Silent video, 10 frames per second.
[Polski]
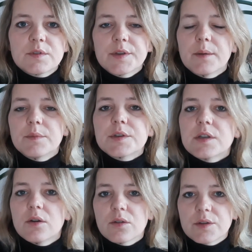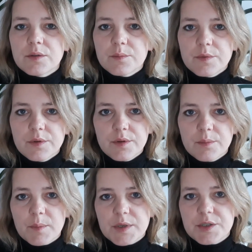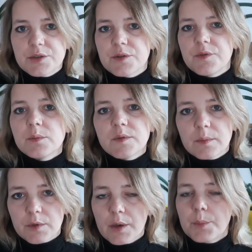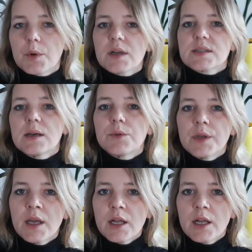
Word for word: co ja myślę o tym i mam nadzieję, że filmy Wam trochę pokazały,